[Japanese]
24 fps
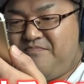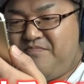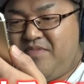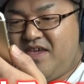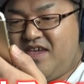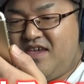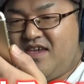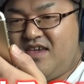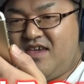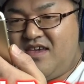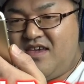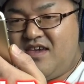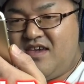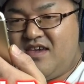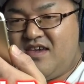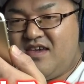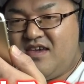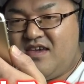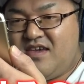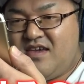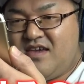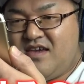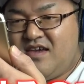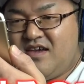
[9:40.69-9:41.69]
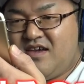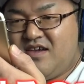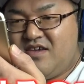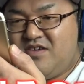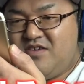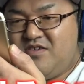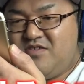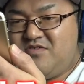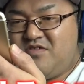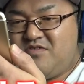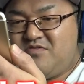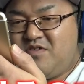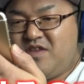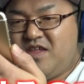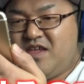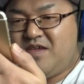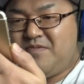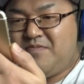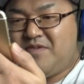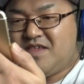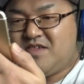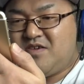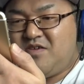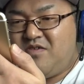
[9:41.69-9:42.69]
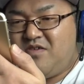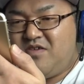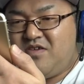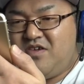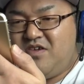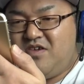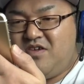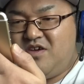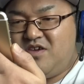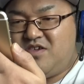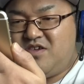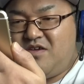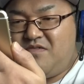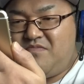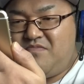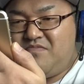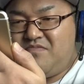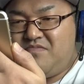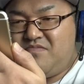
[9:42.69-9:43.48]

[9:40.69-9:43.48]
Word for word: 璧、牛丼取り行ってもいいでしょ。よいしょ